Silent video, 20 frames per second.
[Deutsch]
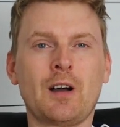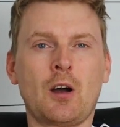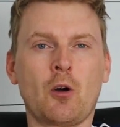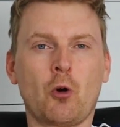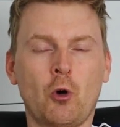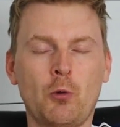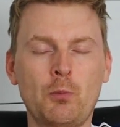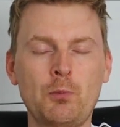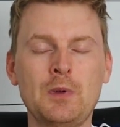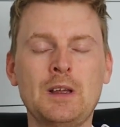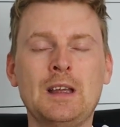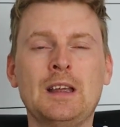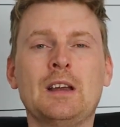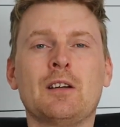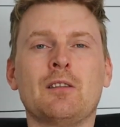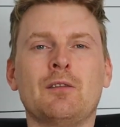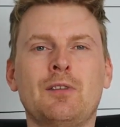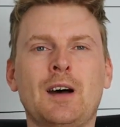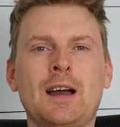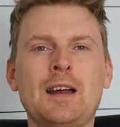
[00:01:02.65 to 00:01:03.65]
Warum?
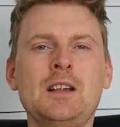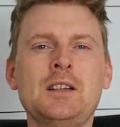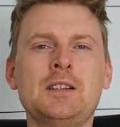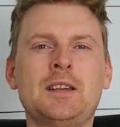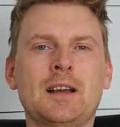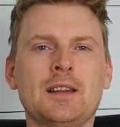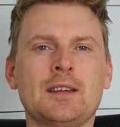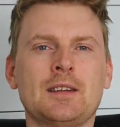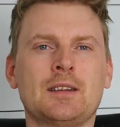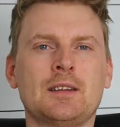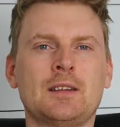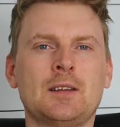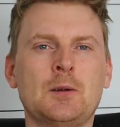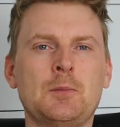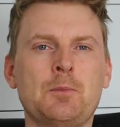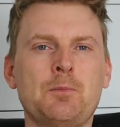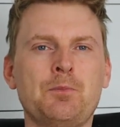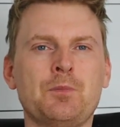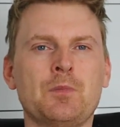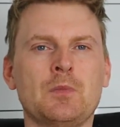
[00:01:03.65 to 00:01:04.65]
Weil das
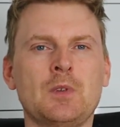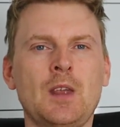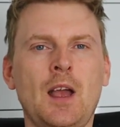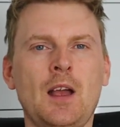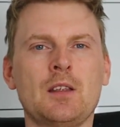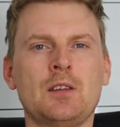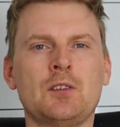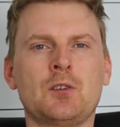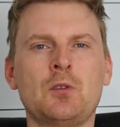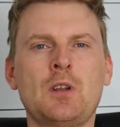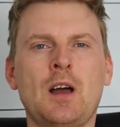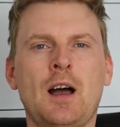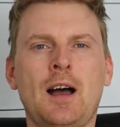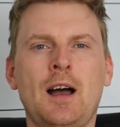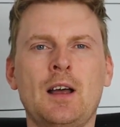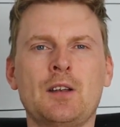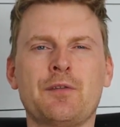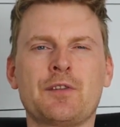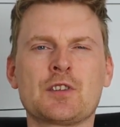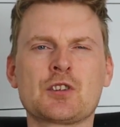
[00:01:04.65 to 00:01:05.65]
ähm, ja so eine
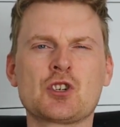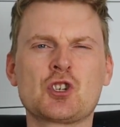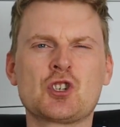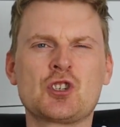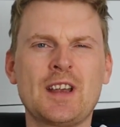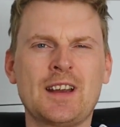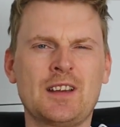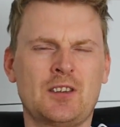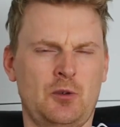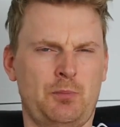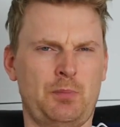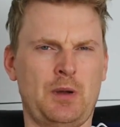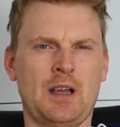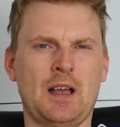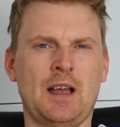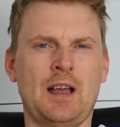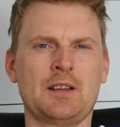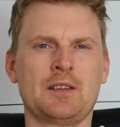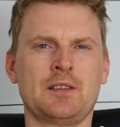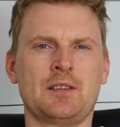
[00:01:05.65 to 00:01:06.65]
Art versteckte
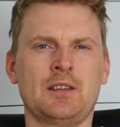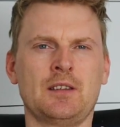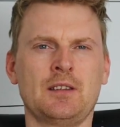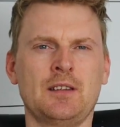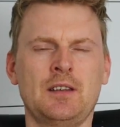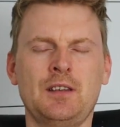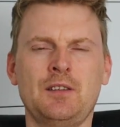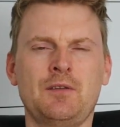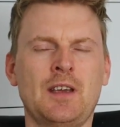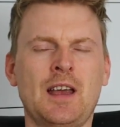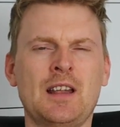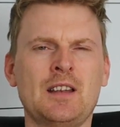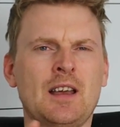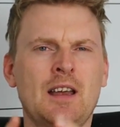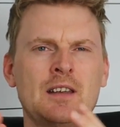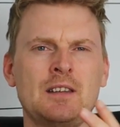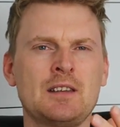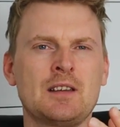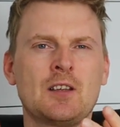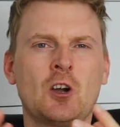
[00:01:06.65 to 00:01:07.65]
Paraden sind. Ne? Die werden
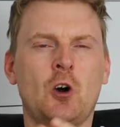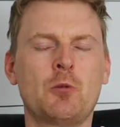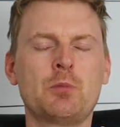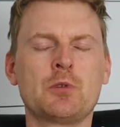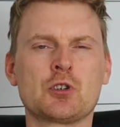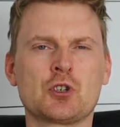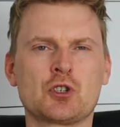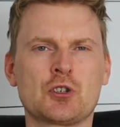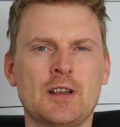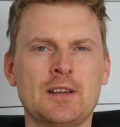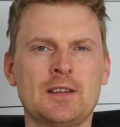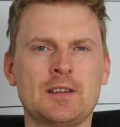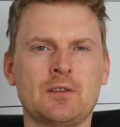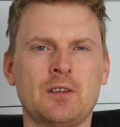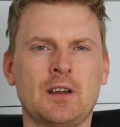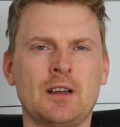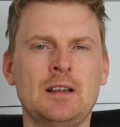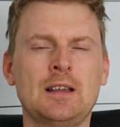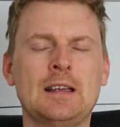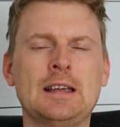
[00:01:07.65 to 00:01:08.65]
eigentlich kaum geschätzt,
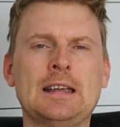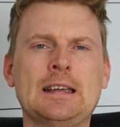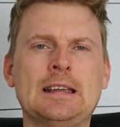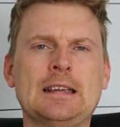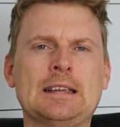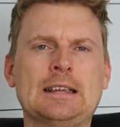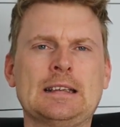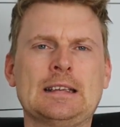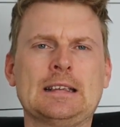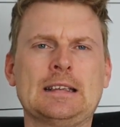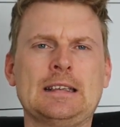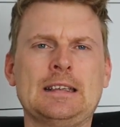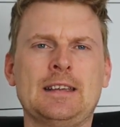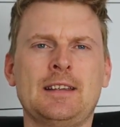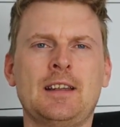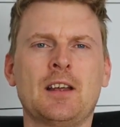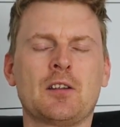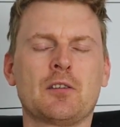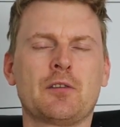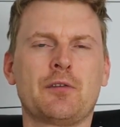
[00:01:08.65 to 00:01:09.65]
weil
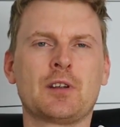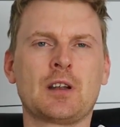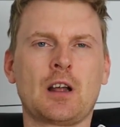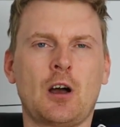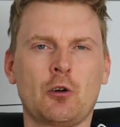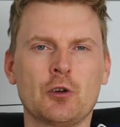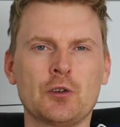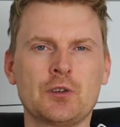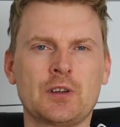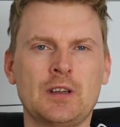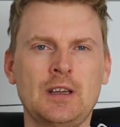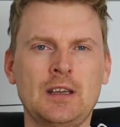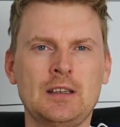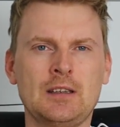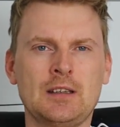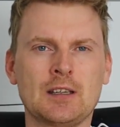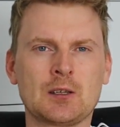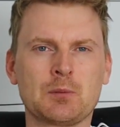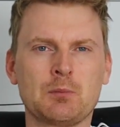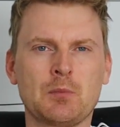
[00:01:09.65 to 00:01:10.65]
jeder davon
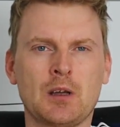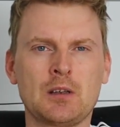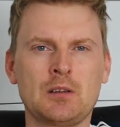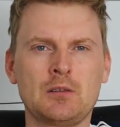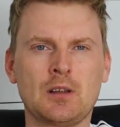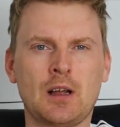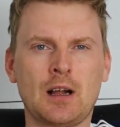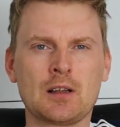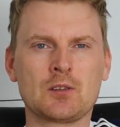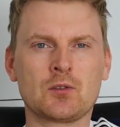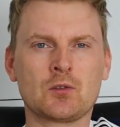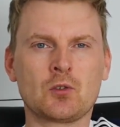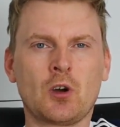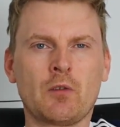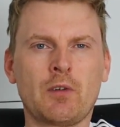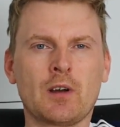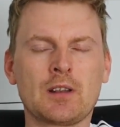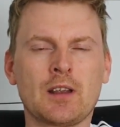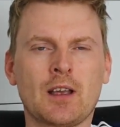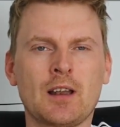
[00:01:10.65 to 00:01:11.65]
ausgeht, dass man als
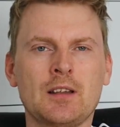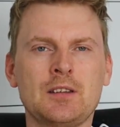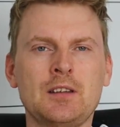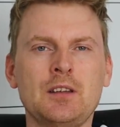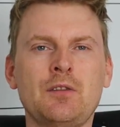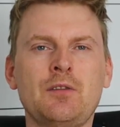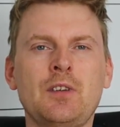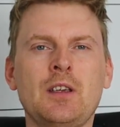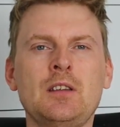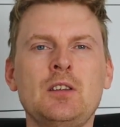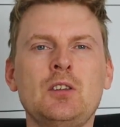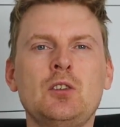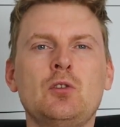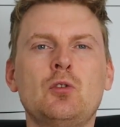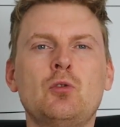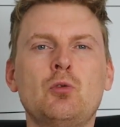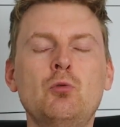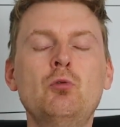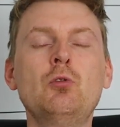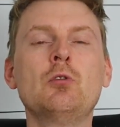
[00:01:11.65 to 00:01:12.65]
Torwart relativ wenig
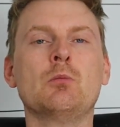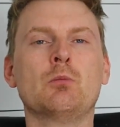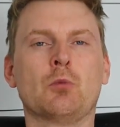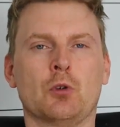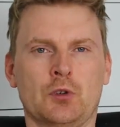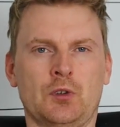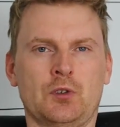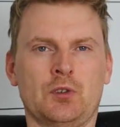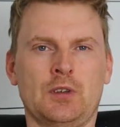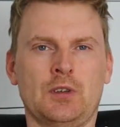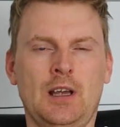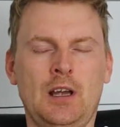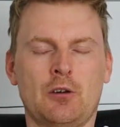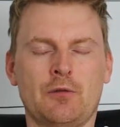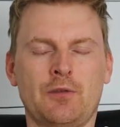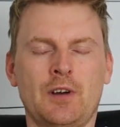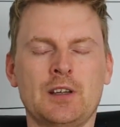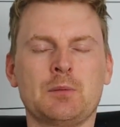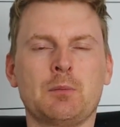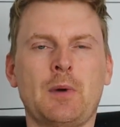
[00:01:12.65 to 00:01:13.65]
tun muss. Ja?
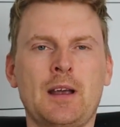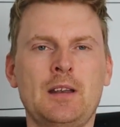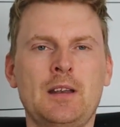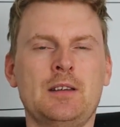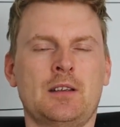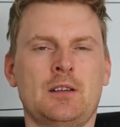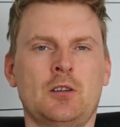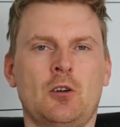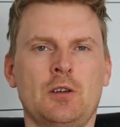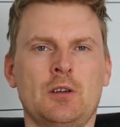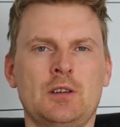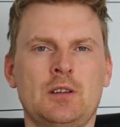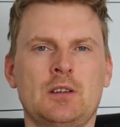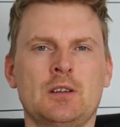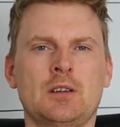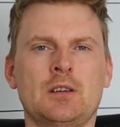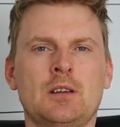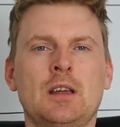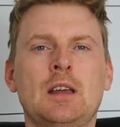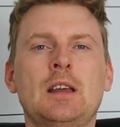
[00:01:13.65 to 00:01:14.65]
Und was meine ich genau?
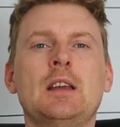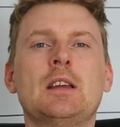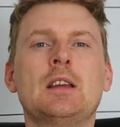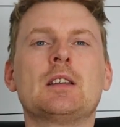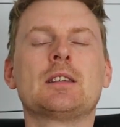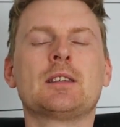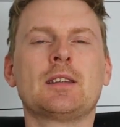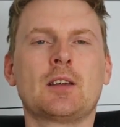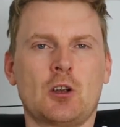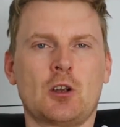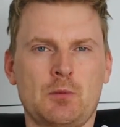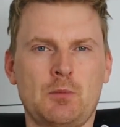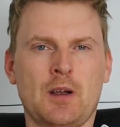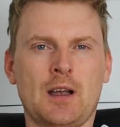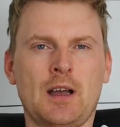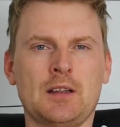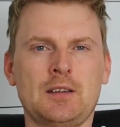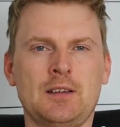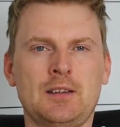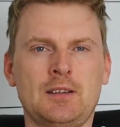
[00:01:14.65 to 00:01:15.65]
Ich äh, zeige euch mal
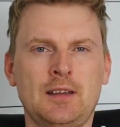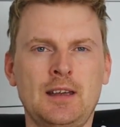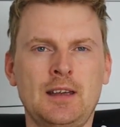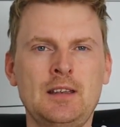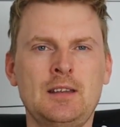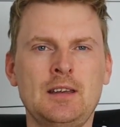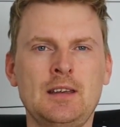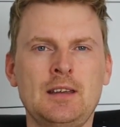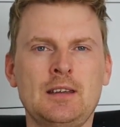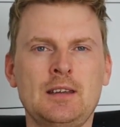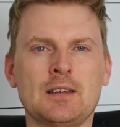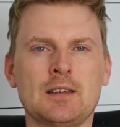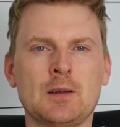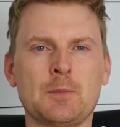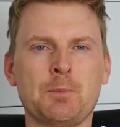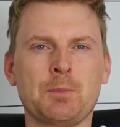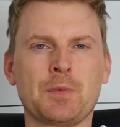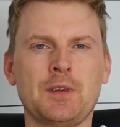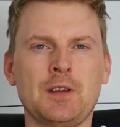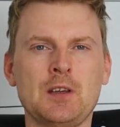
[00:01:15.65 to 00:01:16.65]
gerade die Szenen, die ich,
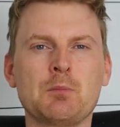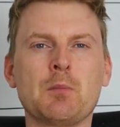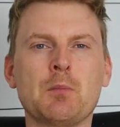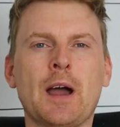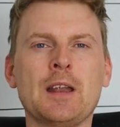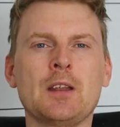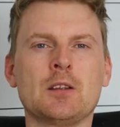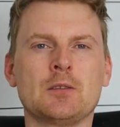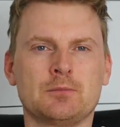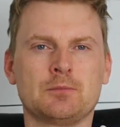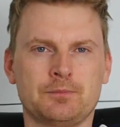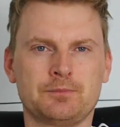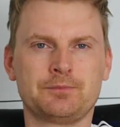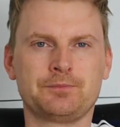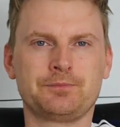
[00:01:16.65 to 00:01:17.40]
äh, die ich meine.